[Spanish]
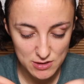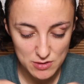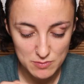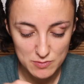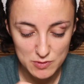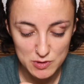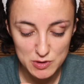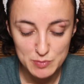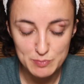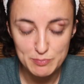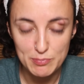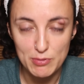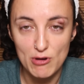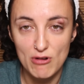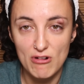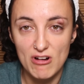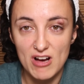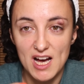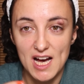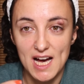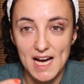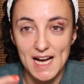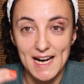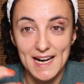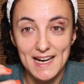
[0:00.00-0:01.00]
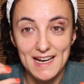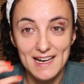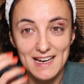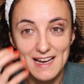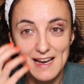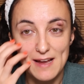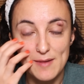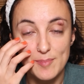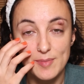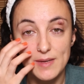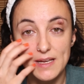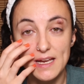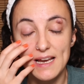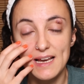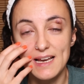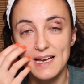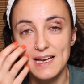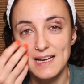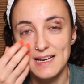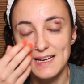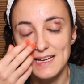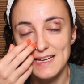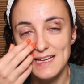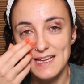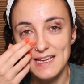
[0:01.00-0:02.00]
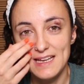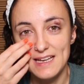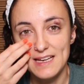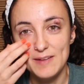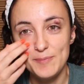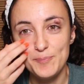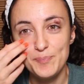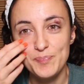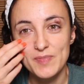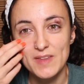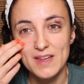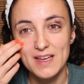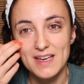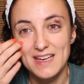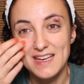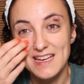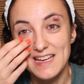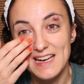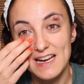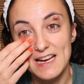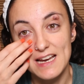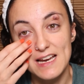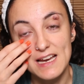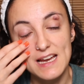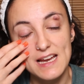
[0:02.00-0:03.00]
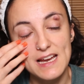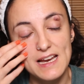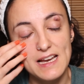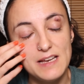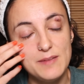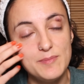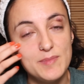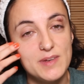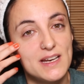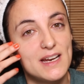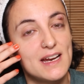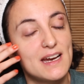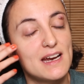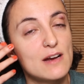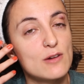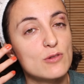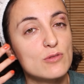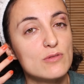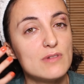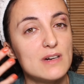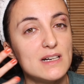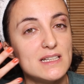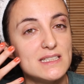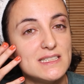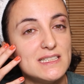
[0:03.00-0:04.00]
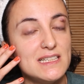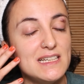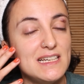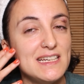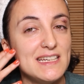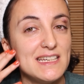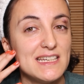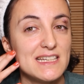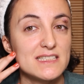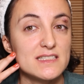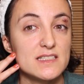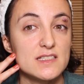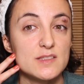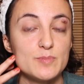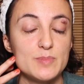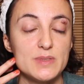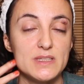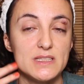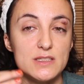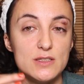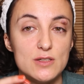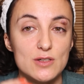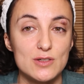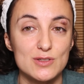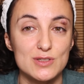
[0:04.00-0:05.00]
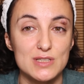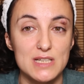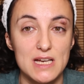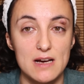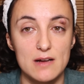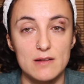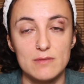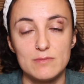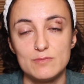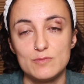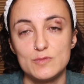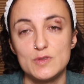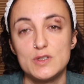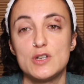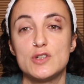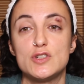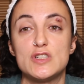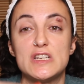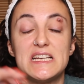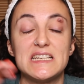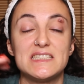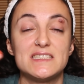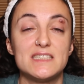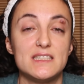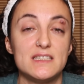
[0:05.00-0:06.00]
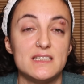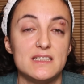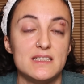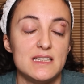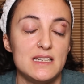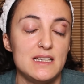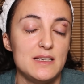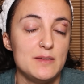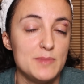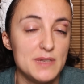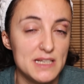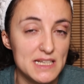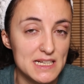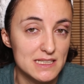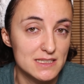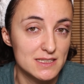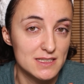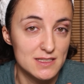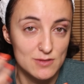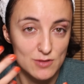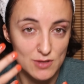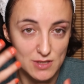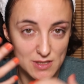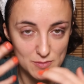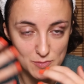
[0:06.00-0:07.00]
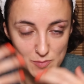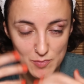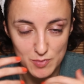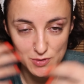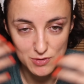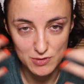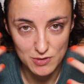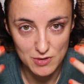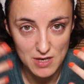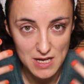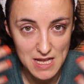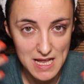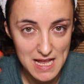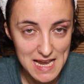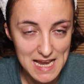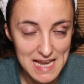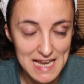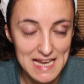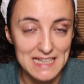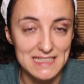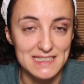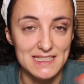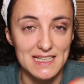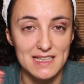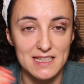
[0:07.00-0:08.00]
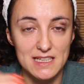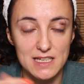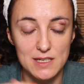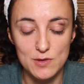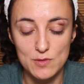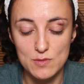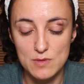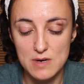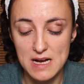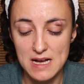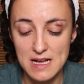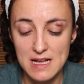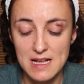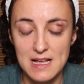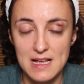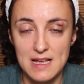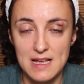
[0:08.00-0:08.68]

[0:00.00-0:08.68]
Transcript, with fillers: como esponjar la piel y, y eliminar arrugas y líneas de expresión. O sea, bueno, no las elimina, sino que un poco las atenúa